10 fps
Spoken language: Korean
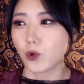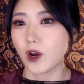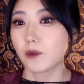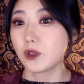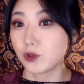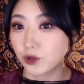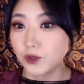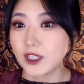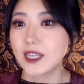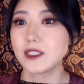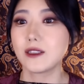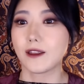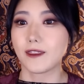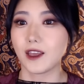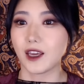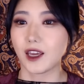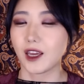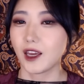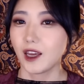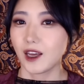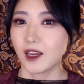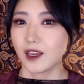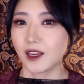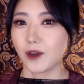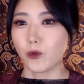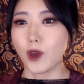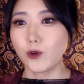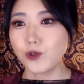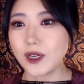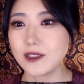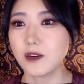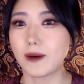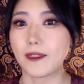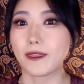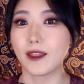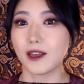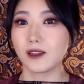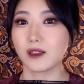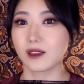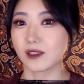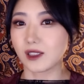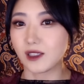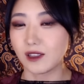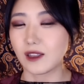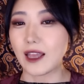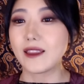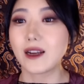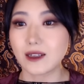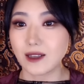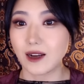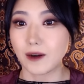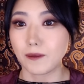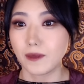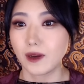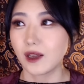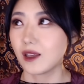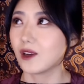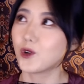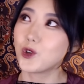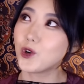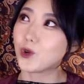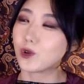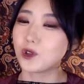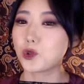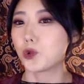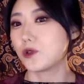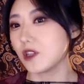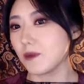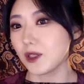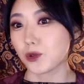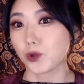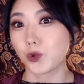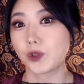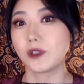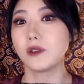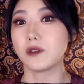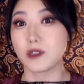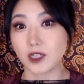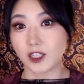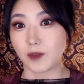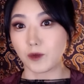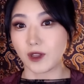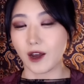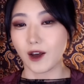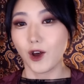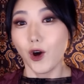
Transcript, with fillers: 공감을 충분히 하실 텐데, 이렇게 외국에서 만난 이내 나라 사람, 이건요, 그 존재만으로도 큰 의지가 됩니다.